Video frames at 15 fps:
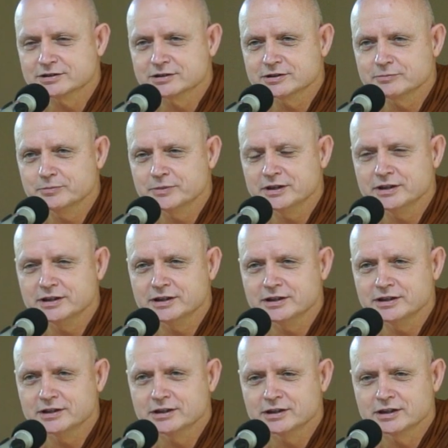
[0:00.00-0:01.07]
ซึ่งมี
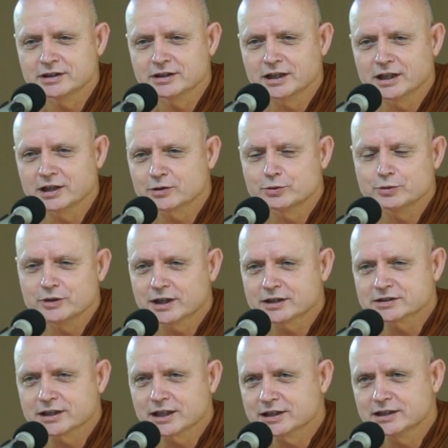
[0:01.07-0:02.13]
คุณลัก
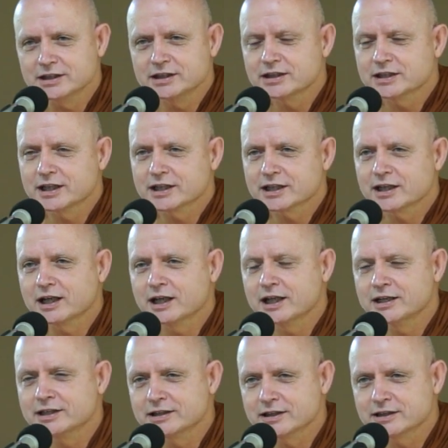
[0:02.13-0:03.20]
ษณะที่คล้าย
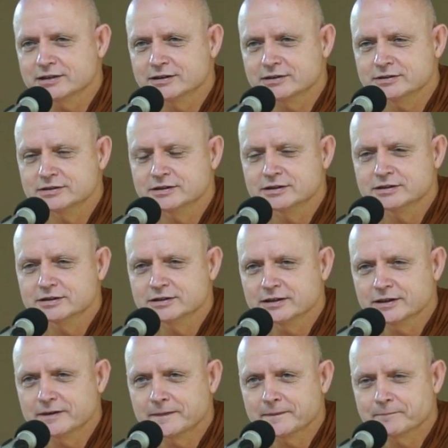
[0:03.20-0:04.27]
ๆกัน
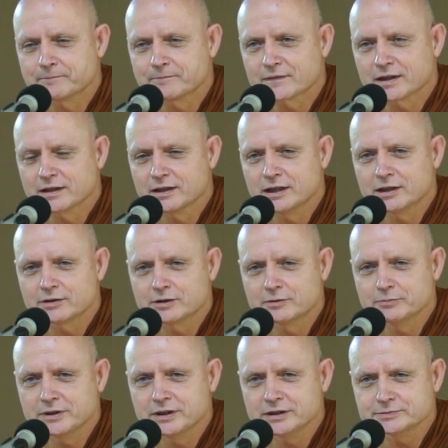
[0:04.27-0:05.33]
แล้วก็
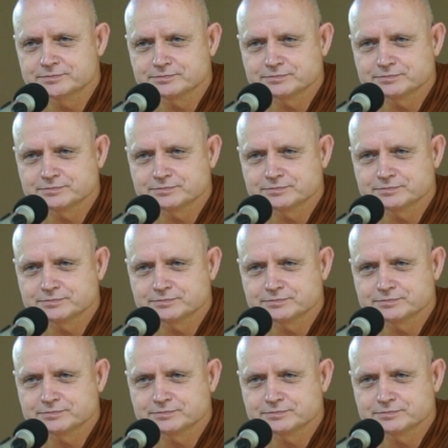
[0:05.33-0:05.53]
มี